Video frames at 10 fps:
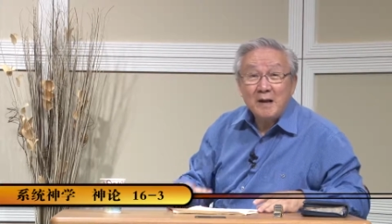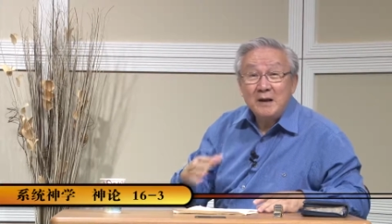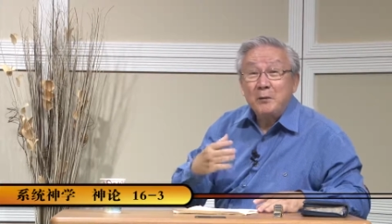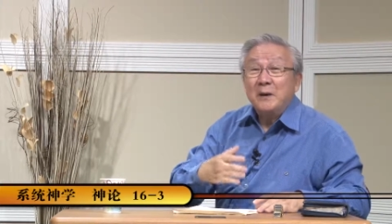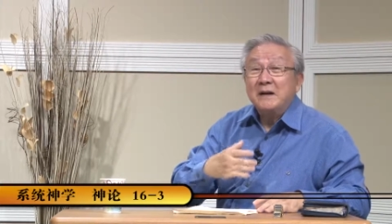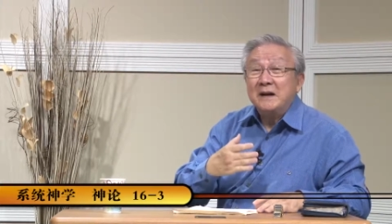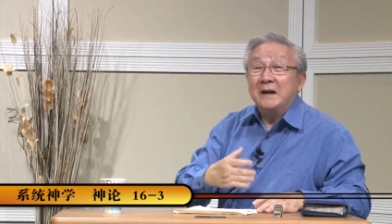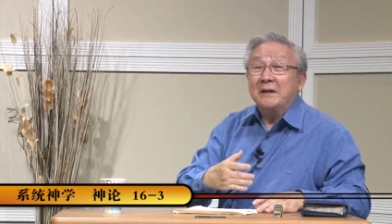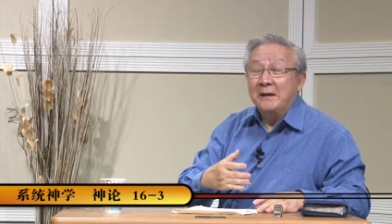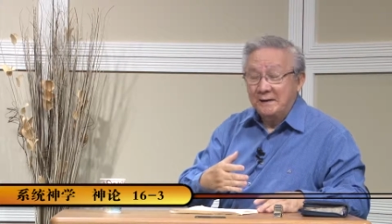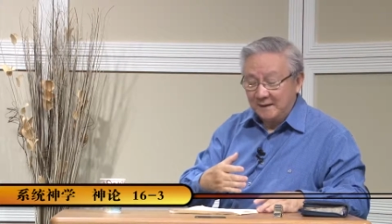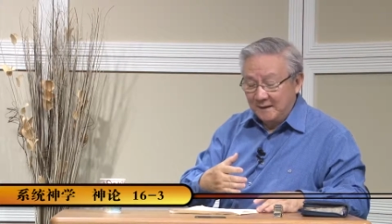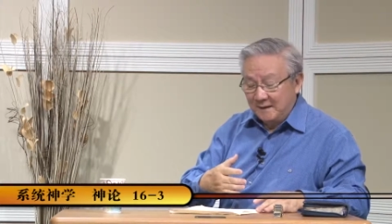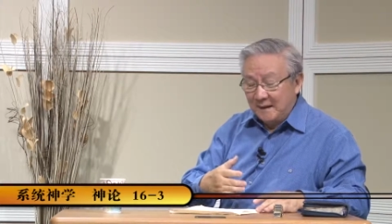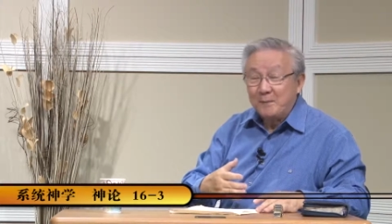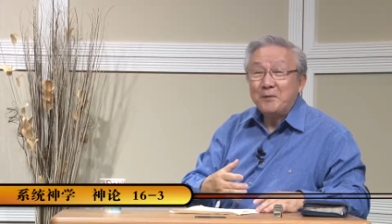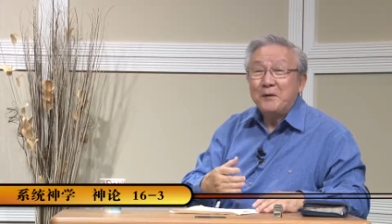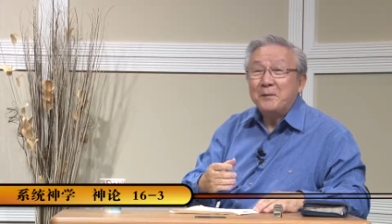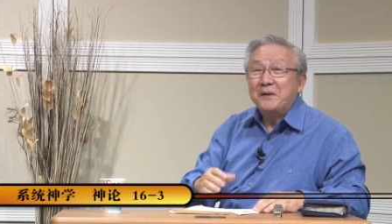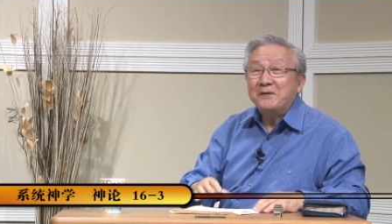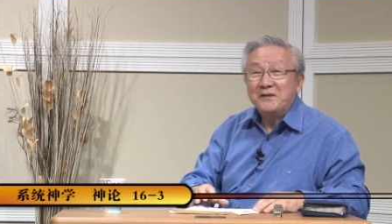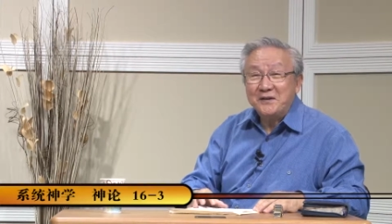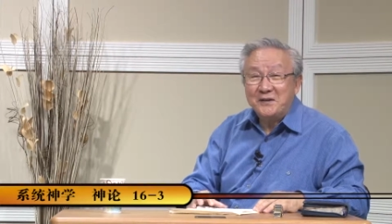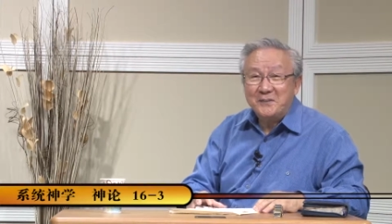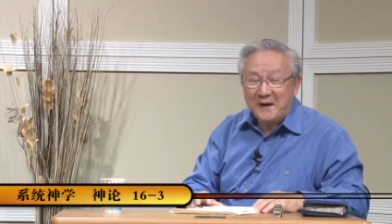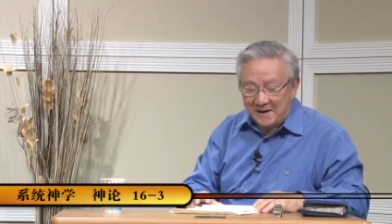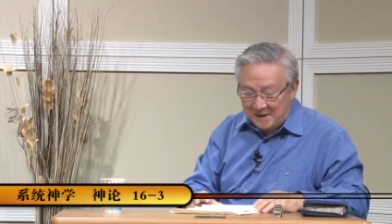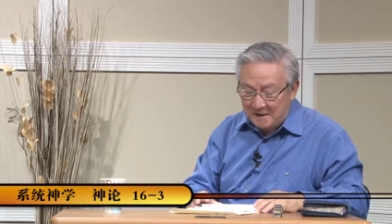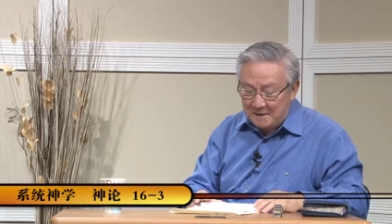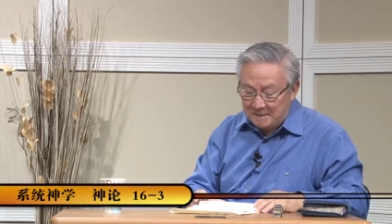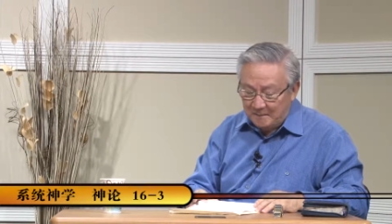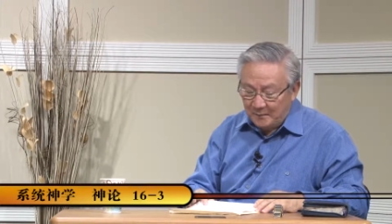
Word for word: 因为人呢，他不光光是牛马而已，